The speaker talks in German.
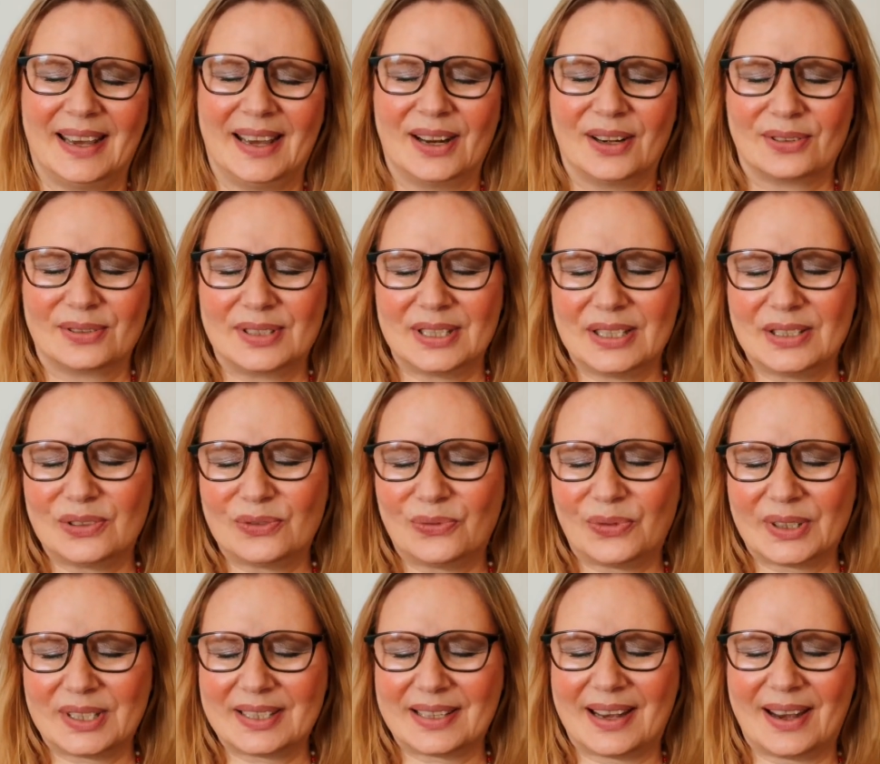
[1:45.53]
Du siehst,
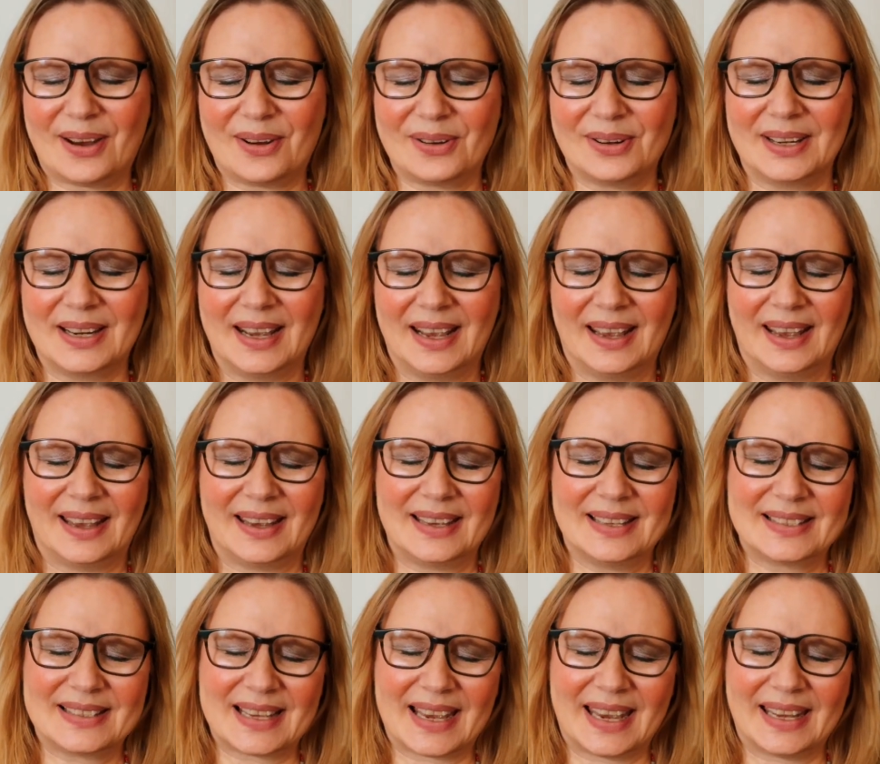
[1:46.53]
Vertrauen
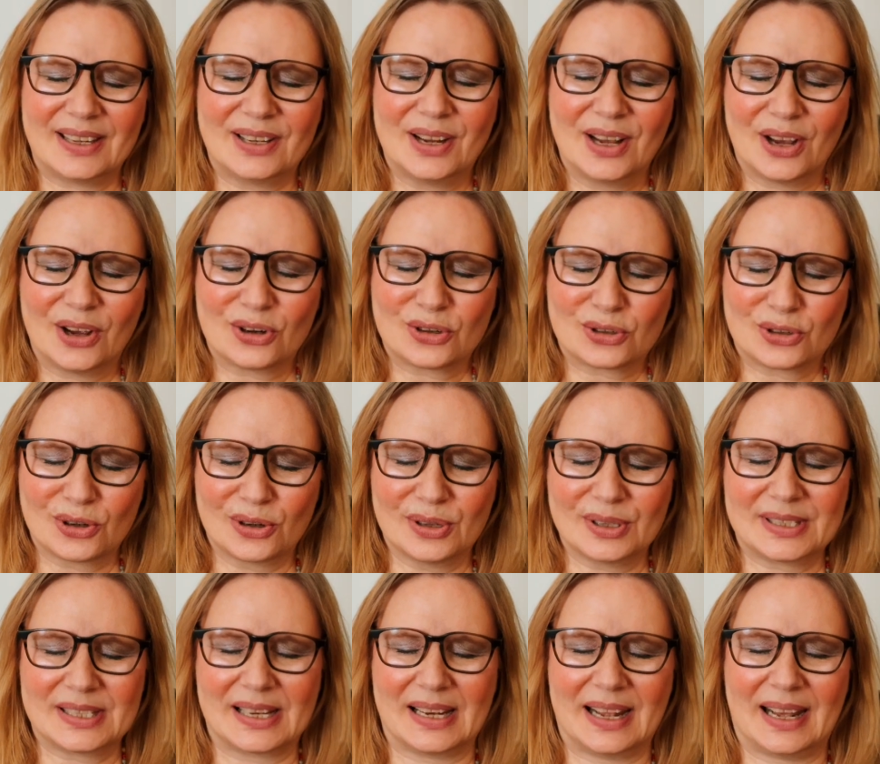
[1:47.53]
ist ein
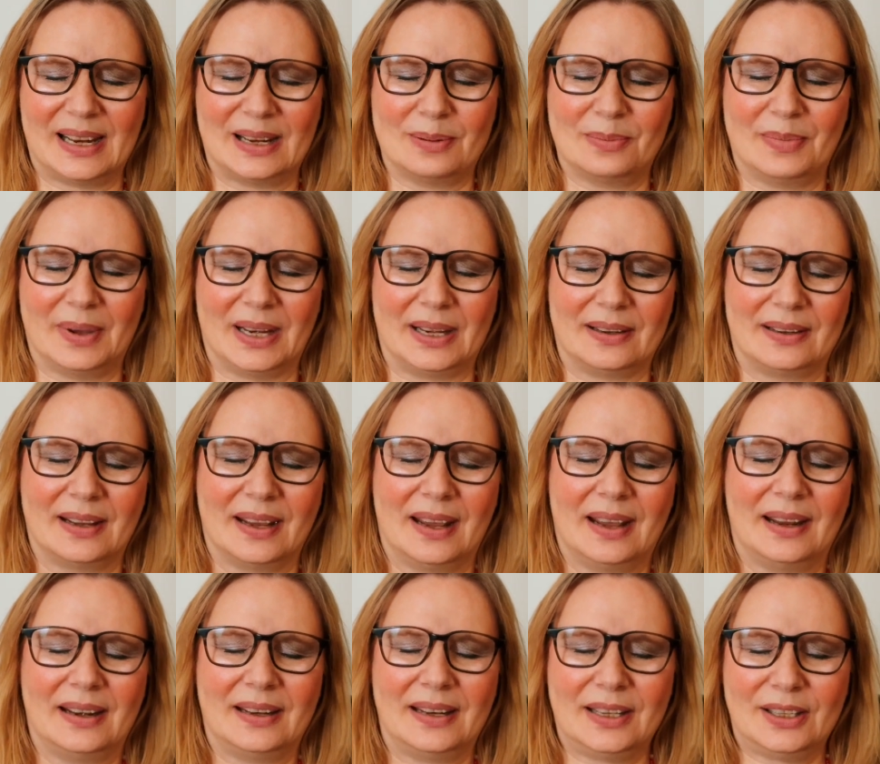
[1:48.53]
Schlüsselelement
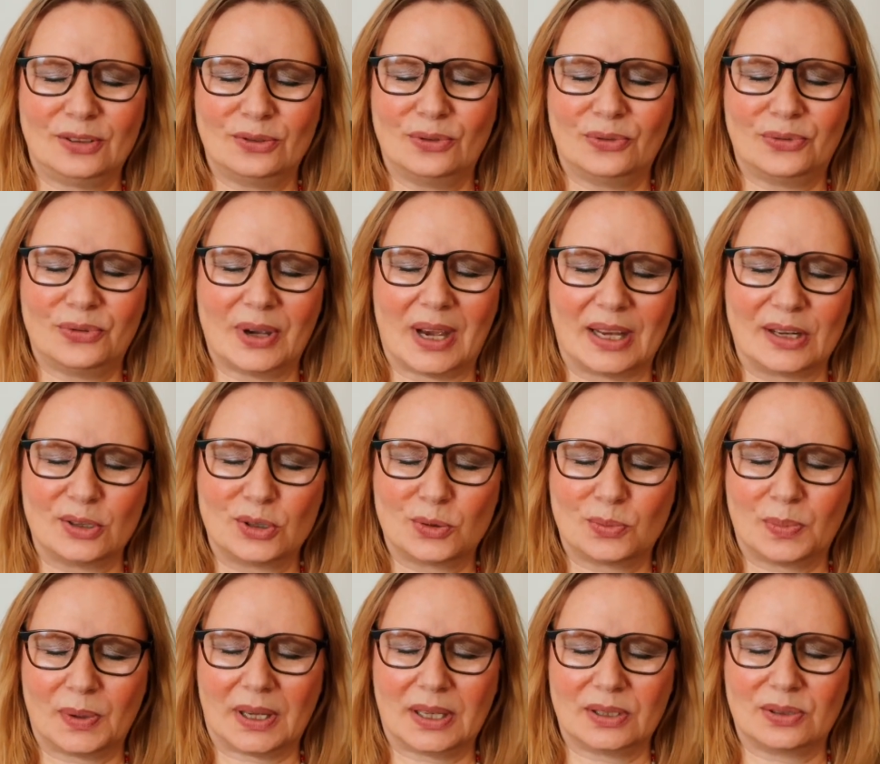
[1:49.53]
nicht nur für ein
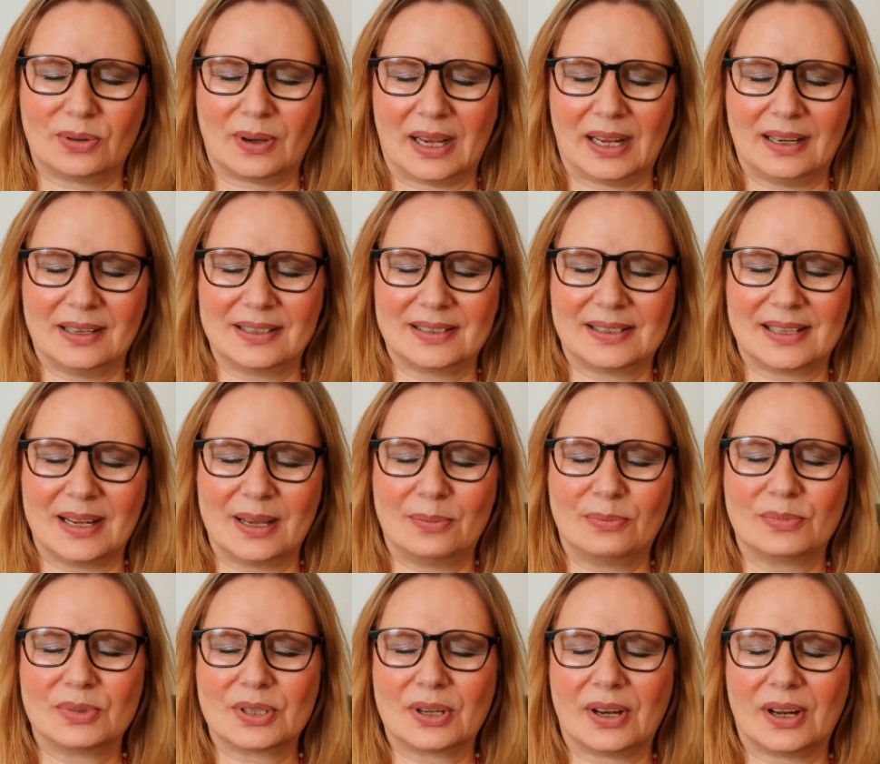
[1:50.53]
spirituelles
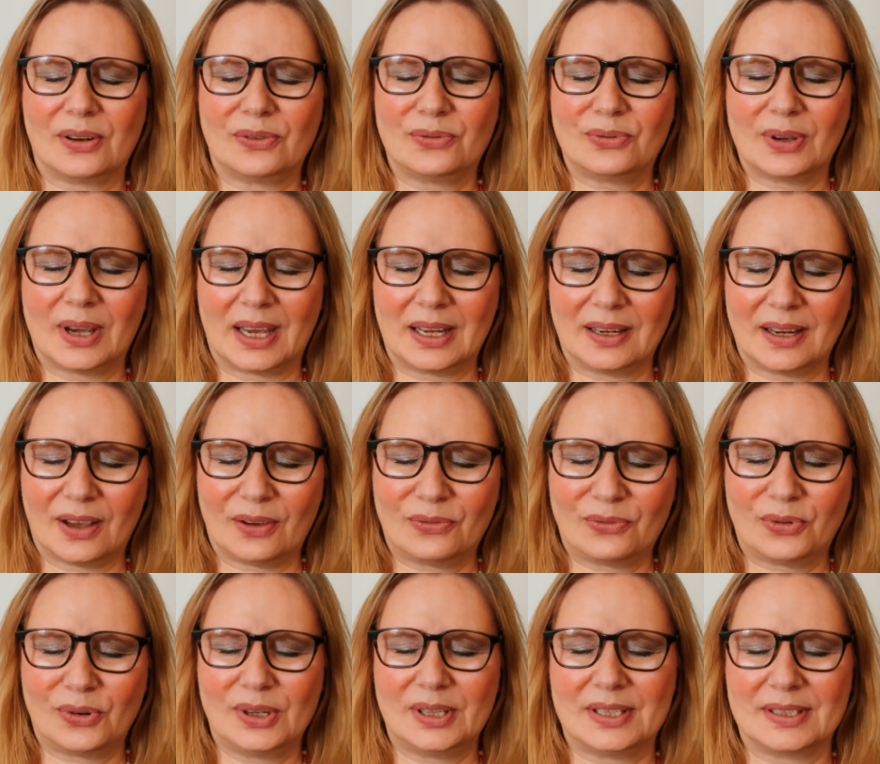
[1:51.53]
Leben, sondern für ein
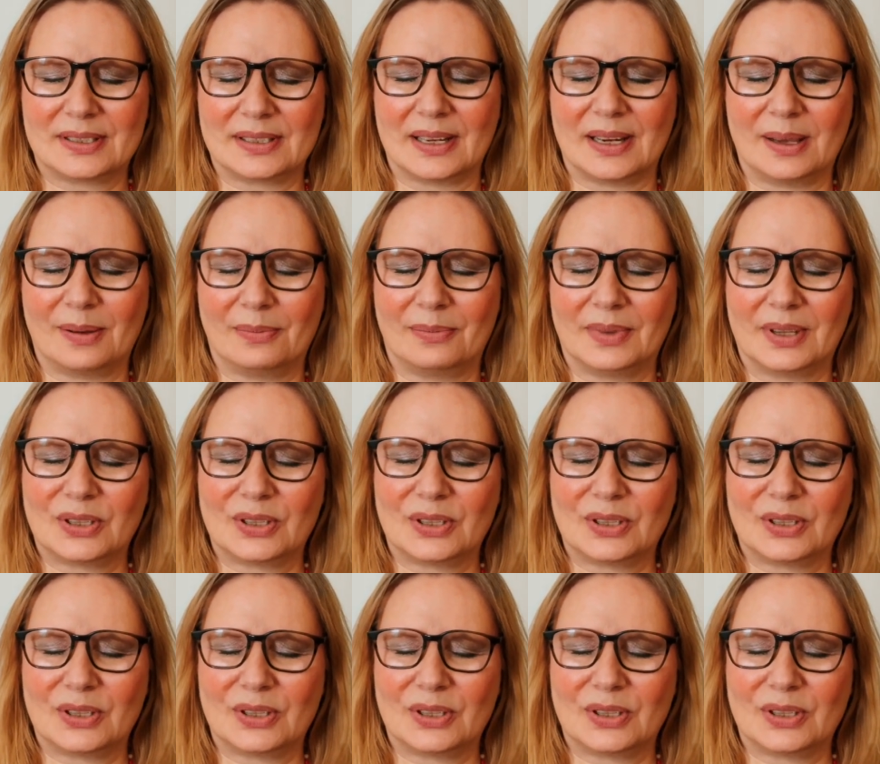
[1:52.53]
erfülltes Leben.